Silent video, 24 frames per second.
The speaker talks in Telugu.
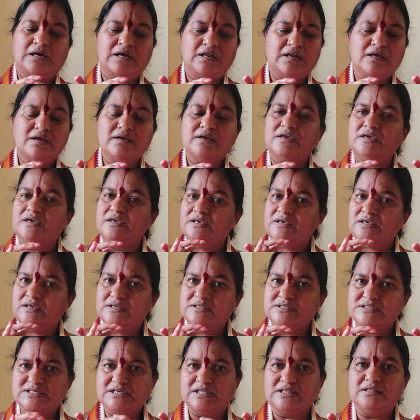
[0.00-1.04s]
అలాగే ఈ
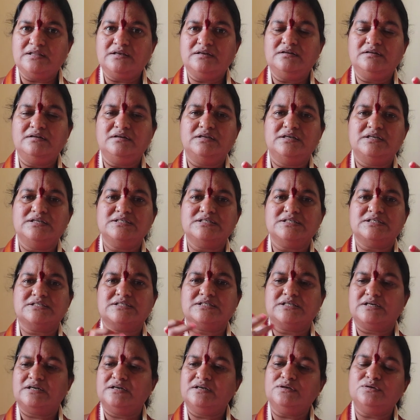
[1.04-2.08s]
చందనంలో ఏం
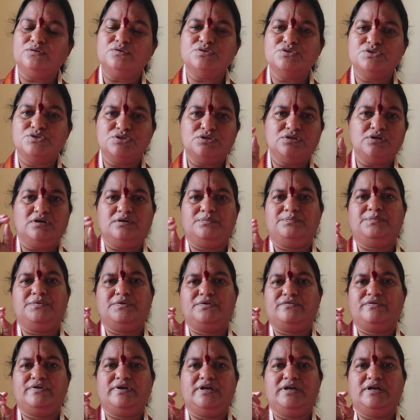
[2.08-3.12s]
చేస్తారంటే కొంచెం
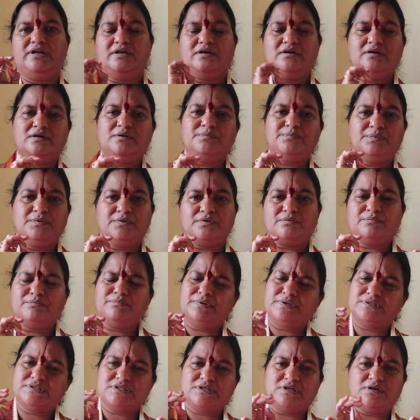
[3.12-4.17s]
కర్పూరం వేయండి కర్పూరం
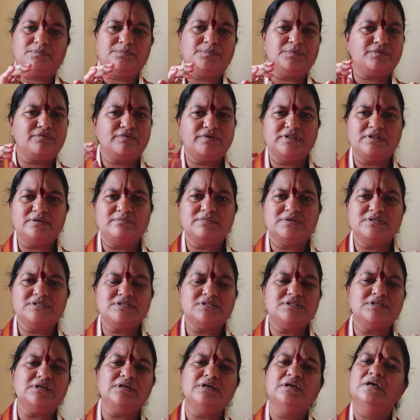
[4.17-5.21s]
పచ్చ కర్పూరం అయితే
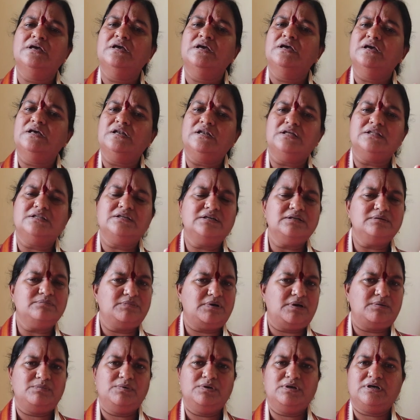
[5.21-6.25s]
మంచిది లేదంటే
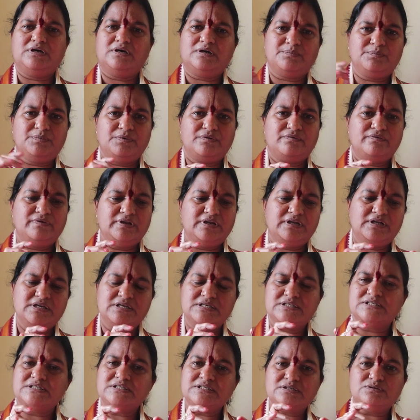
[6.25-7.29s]
మామూలు కర్పూరం అయినా
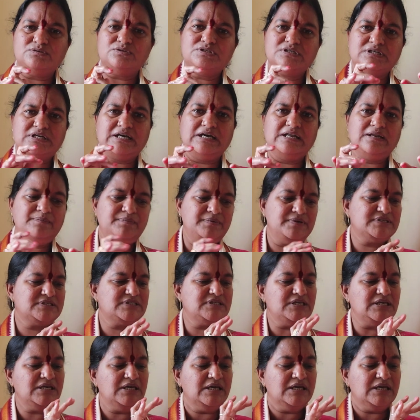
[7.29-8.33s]
వేసేసి కొంచెం
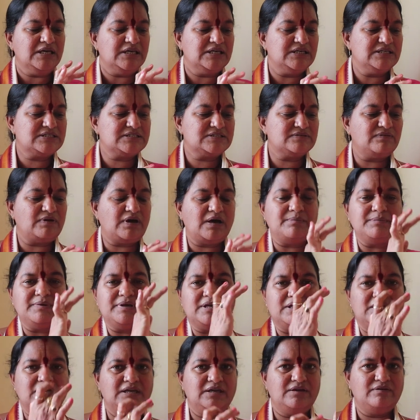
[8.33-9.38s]
కలిపేసి ఈ
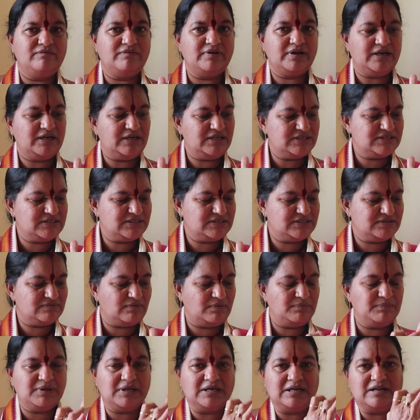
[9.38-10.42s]
స్వామికి వెంకటేశ్వర
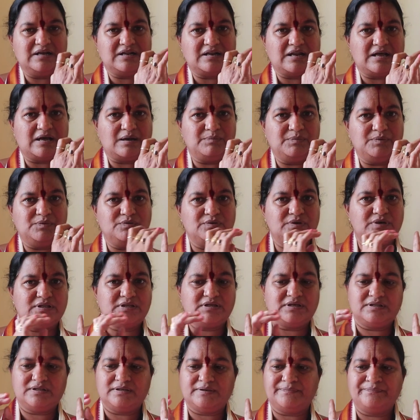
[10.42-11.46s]
స్వామికి ఇలా నామం
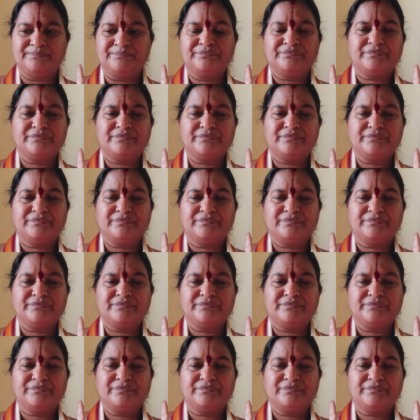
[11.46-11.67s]
ఉంటుంది కదా